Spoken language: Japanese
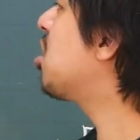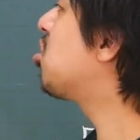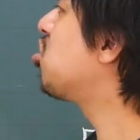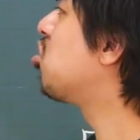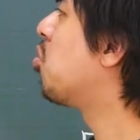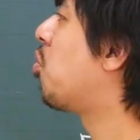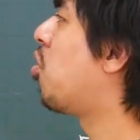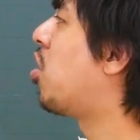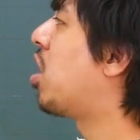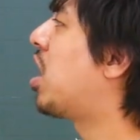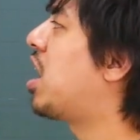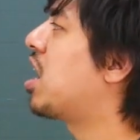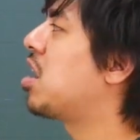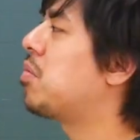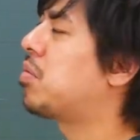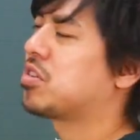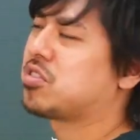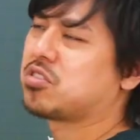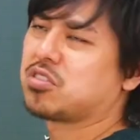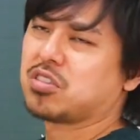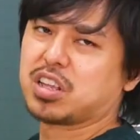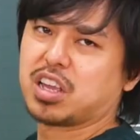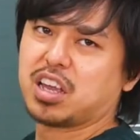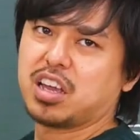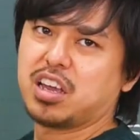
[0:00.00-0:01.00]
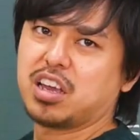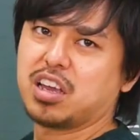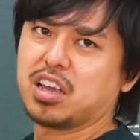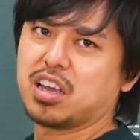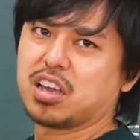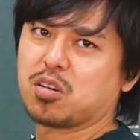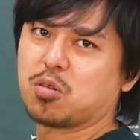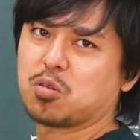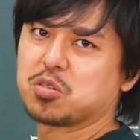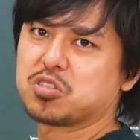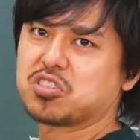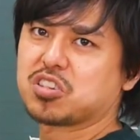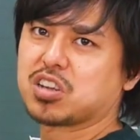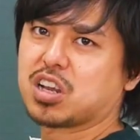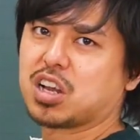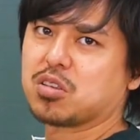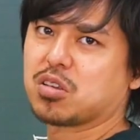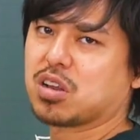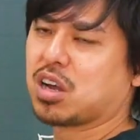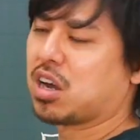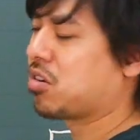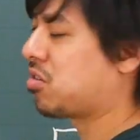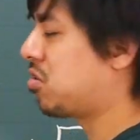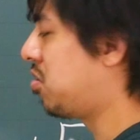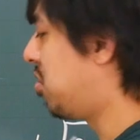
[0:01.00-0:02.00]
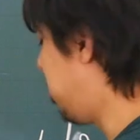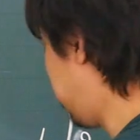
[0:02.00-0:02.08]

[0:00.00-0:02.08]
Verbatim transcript: 角度も分かりますよねこっち側の角